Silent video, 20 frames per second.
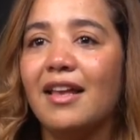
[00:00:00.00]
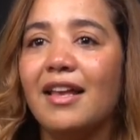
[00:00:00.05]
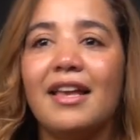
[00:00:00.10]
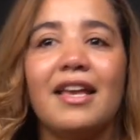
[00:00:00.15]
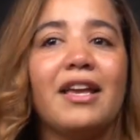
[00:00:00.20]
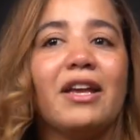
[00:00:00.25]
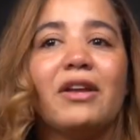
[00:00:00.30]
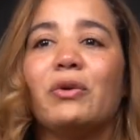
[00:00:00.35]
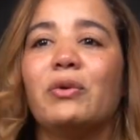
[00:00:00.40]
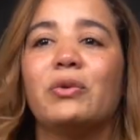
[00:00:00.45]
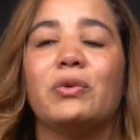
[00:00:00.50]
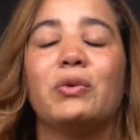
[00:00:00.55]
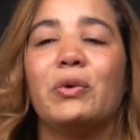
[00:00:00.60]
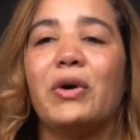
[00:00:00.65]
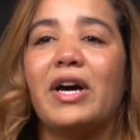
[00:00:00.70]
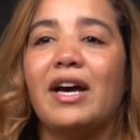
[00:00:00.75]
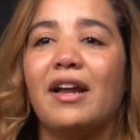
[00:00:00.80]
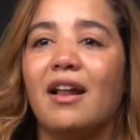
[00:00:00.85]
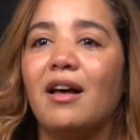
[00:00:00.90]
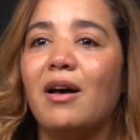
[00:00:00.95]
هي نوض
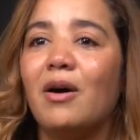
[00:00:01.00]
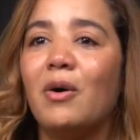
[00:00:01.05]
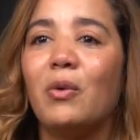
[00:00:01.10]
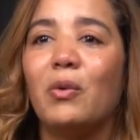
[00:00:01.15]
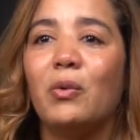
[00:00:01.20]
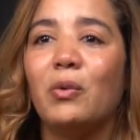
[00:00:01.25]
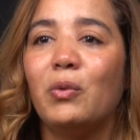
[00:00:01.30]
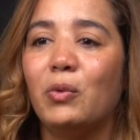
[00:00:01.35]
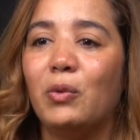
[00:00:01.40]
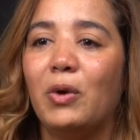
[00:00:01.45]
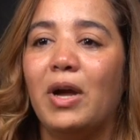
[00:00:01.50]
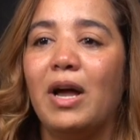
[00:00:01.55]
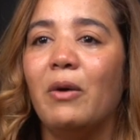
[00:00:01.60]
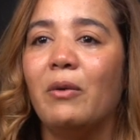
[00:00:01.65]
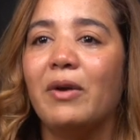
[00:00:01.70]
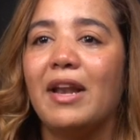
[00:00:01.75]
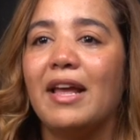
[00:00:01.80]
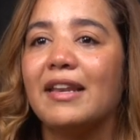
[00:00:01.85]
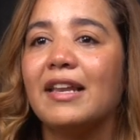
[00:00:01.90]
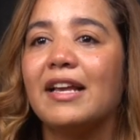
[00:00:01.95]
قرا
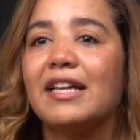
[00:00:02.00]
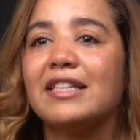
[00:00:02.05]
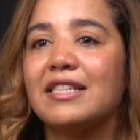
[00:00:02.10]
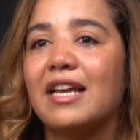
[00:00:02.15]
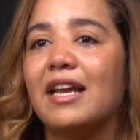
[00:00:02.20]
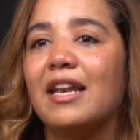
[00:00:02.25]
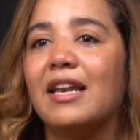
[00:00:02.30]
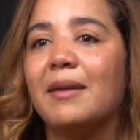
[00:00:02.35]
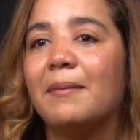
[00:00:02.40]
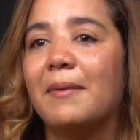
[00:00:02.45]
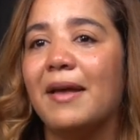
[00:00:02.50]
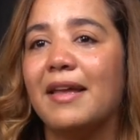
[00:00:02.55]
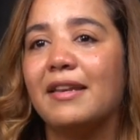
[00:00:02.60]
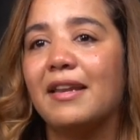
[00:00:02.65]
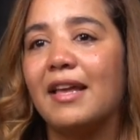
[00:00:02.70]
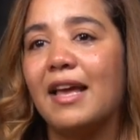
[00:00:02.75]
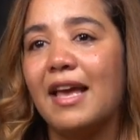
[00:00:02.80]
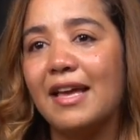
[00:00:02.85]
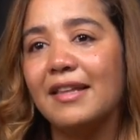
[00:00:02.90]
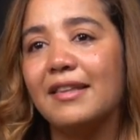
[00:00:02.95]
وحاول انك تقلب ان
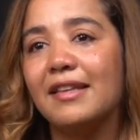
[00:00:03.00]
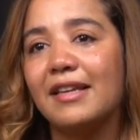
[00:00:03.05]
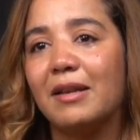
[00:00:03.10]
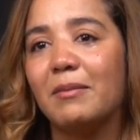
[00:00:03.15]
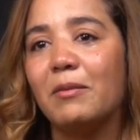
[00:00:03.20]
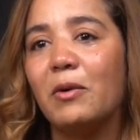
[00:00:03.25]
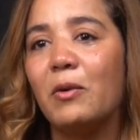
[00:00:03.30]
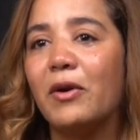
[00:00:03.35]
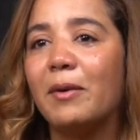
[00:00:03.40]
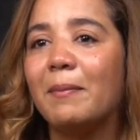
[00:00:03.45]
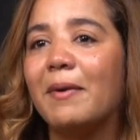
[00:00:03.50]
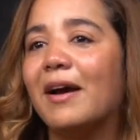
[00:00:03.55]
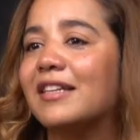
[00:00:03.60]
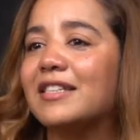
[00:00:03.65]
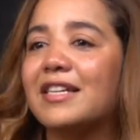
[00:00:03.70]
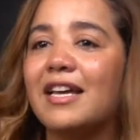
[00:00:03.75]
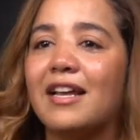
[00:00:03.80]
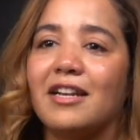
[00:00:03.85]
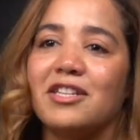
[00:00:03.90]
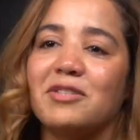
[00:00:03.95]
هذيك الموهبه
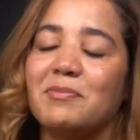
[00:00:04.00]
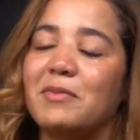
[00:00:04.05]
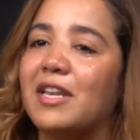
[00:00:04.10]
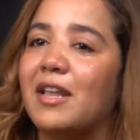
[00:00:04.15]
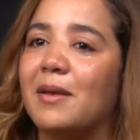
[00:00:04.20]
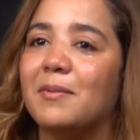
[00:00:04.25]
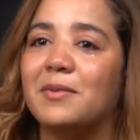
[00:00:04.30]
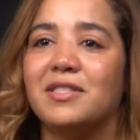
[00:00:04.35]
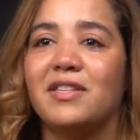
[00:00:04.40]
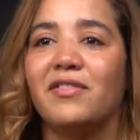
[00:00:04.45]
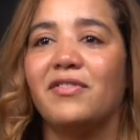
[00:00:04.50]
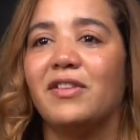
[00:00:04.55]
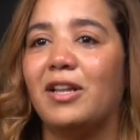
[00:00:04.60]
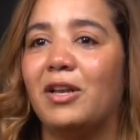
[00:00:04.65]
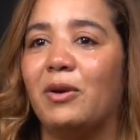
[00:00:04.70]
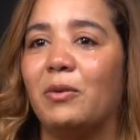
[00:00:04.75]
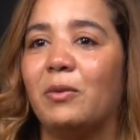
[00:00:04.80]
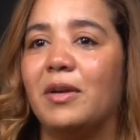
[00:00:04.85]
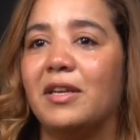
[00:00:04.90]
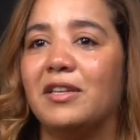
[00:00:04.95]
غتخرج منها بزاف د
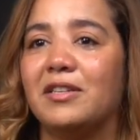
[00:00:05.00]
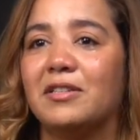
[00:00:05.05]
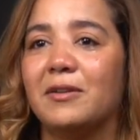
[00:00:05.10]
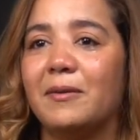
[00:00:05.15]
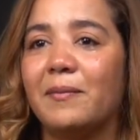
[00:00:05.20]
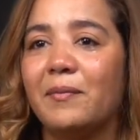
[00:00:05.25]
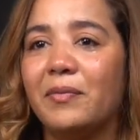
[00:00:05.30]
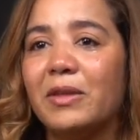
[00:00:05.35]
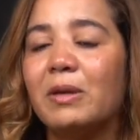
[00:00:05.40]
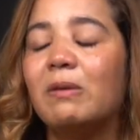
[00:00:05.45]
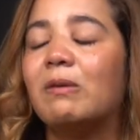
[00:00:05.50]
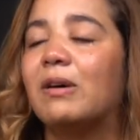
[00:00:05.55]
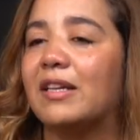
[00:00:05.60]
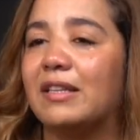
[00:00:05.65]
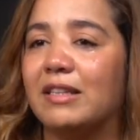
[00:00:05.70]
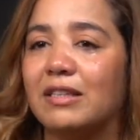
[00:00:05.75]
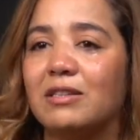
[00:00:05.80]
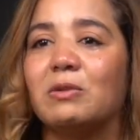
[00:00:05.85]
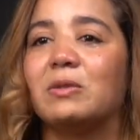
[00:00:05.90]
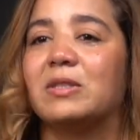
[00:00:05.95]
الحوايج
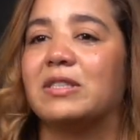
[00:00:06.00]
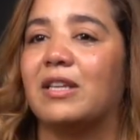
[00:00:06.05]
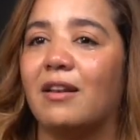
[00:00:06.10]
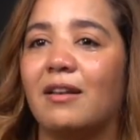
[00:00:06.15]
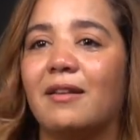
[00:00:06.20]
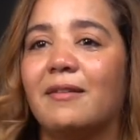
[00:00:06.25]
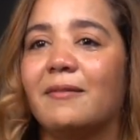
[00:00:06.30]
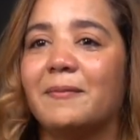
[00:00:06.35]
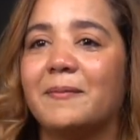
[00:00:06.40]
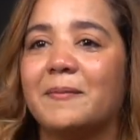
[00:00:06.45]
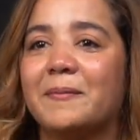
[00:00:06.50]
وغادي توصل